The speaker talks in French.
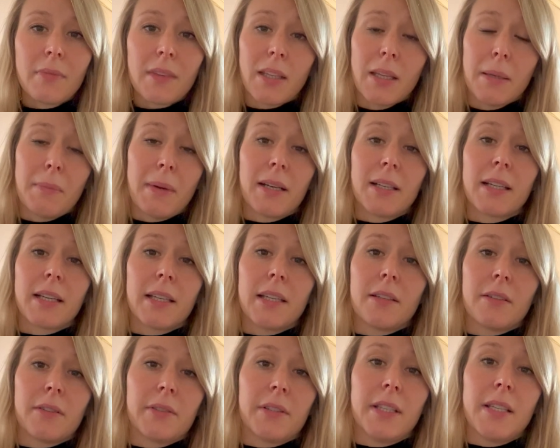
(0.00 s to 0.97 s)
et
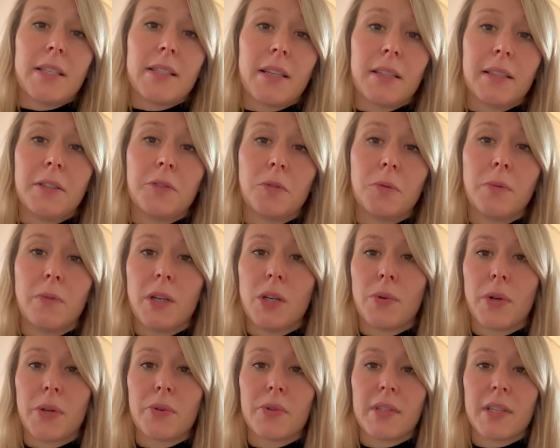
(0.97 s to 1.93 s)
malgré euh, des années de bons et
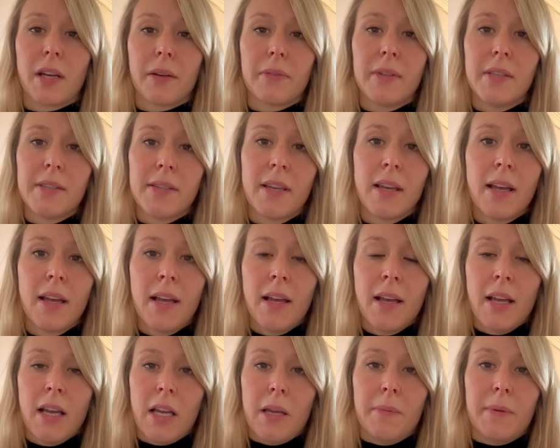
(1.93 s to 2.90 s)
loyaux services,
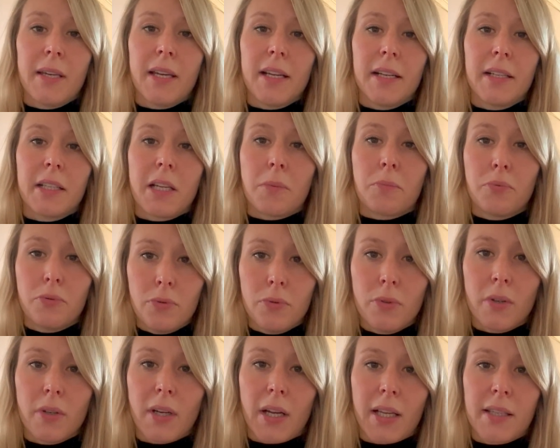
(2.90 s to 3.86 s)
eh elle n'a pu
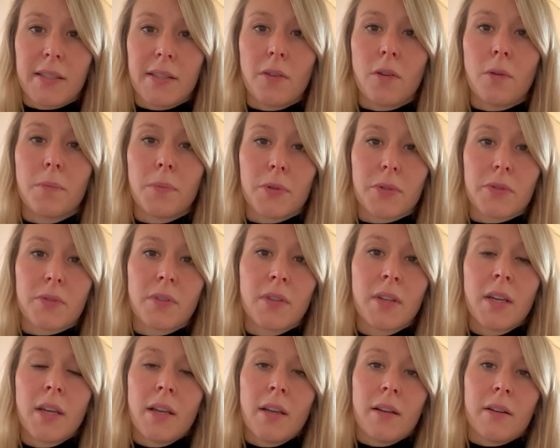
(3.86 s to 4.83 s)
euh, rester en poste.
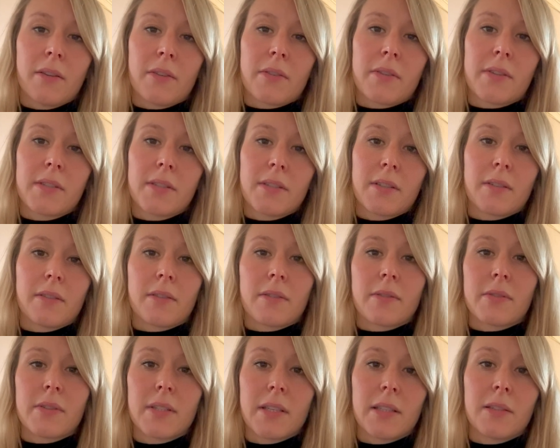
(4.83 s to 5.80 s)
Euh,
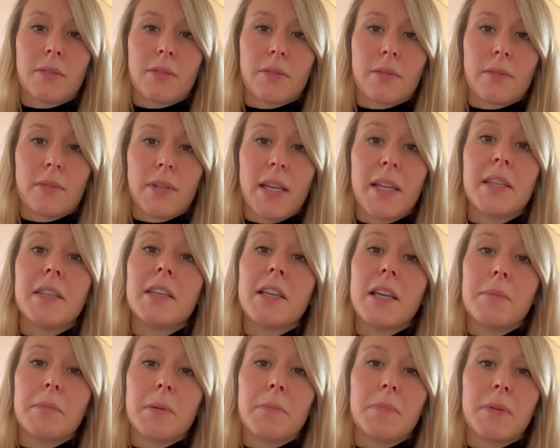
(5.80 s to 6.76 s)
cet euh,
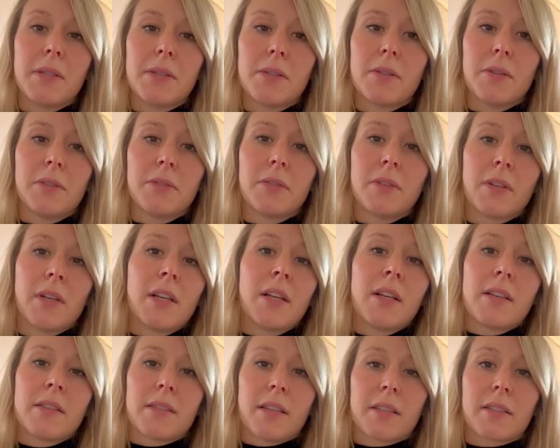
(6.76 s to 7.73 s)
énième épisode
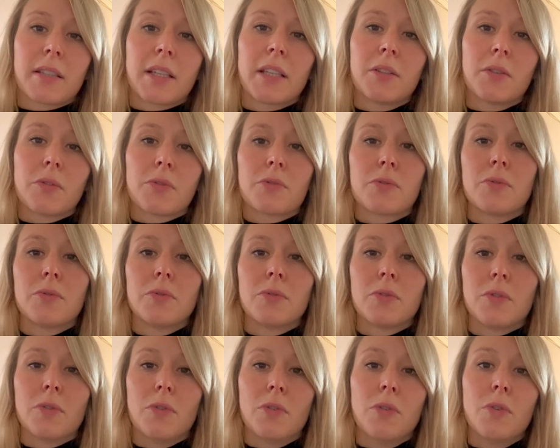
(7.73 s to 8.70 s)
s'inscrit dans une
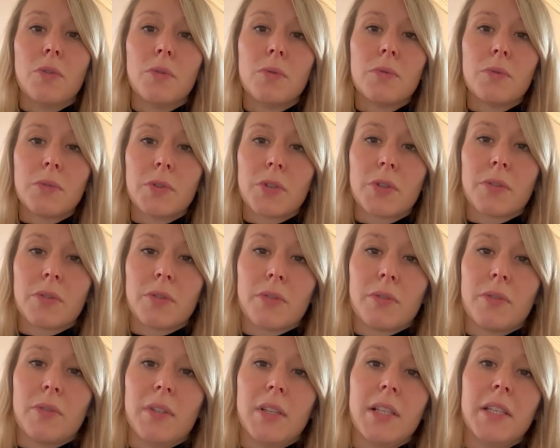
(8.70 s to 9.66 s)
longue
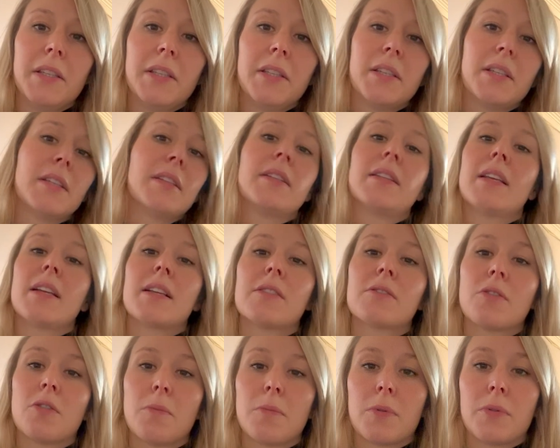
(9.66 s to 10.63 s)
lignée
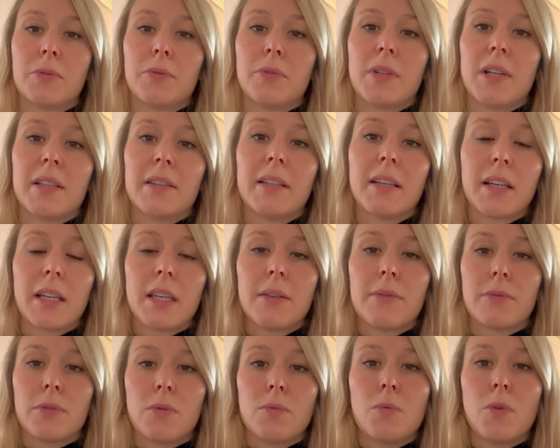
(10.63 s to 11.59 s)
d'exemples de la
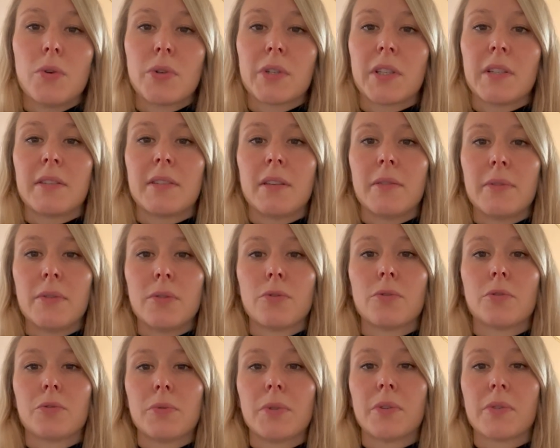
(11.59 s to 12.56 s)
dérive woke qui sévit
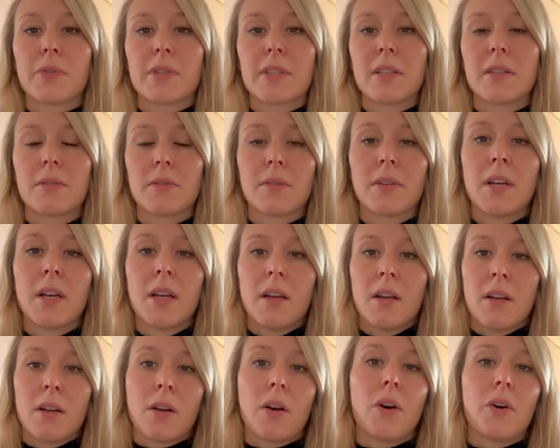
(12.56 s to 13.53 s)
aujourd'hui dans cette
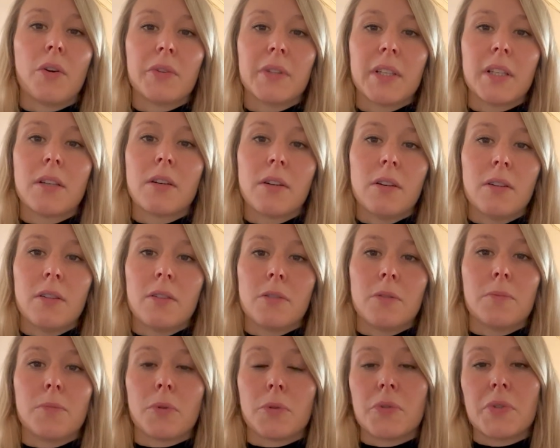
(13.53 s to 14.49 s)
grande
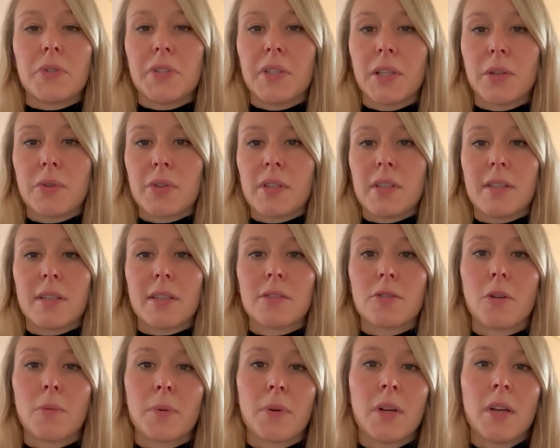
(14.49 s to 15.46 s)
école. Pour ne citer que ces
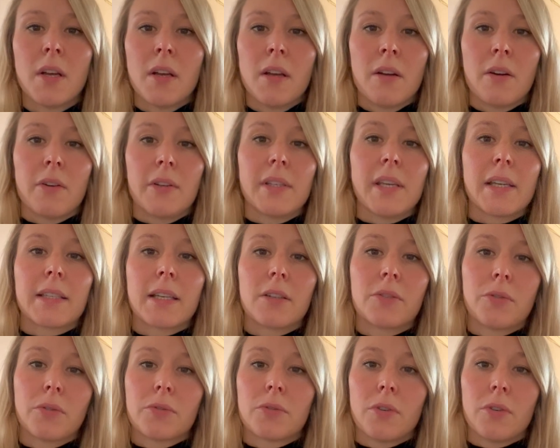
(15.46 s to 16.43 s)
exemples, il y a
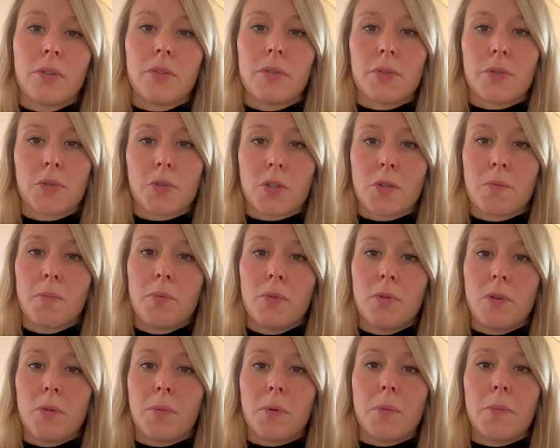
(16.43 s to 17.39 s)
quelque temps, Sciences
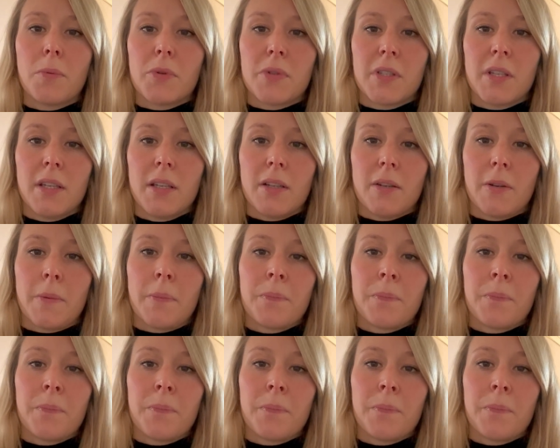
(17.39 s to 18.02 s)
Po proposait